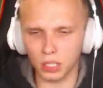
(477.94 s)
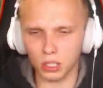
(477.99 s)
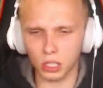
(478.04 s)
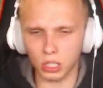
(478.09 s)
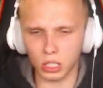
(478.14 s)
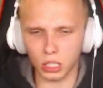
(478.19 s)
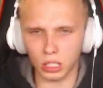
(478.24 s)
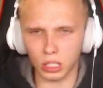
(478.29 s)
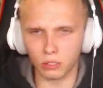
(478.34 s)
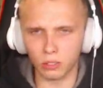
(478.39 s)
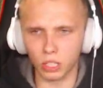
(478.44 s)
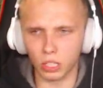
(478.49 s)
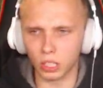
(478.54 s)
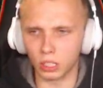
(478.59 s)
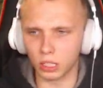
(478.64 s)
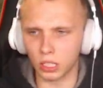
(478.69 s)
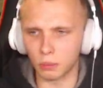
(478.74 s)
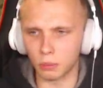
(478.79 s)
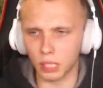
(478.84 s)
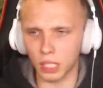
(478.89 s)
zobaczyć jak tam
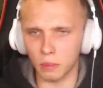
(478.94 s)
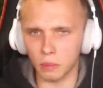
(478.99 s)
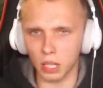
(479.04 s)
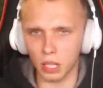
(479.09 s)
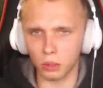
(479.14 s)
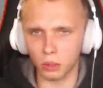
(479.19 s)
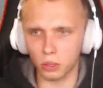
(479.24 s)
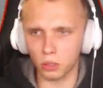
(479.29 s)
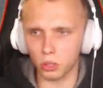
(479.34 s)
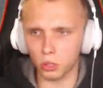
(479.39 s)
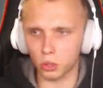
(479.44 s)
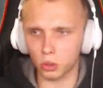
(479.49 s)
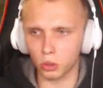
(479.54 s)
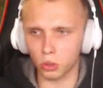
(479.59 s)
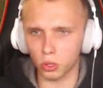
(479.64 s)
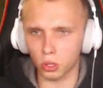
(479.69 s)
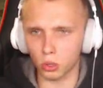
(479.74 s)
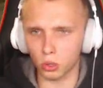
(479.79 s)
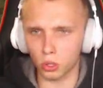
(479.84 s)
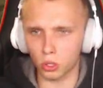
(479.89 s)
wygląda, bo ja miałem dosyć
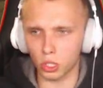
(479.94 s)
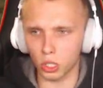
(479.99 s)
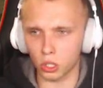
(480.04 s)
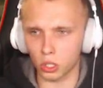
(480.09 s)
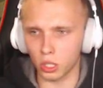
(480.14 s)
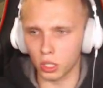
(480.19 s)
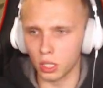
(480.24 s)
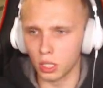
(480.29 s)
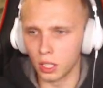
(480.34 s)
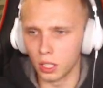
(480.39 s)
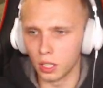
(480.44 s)
dużo już dzieci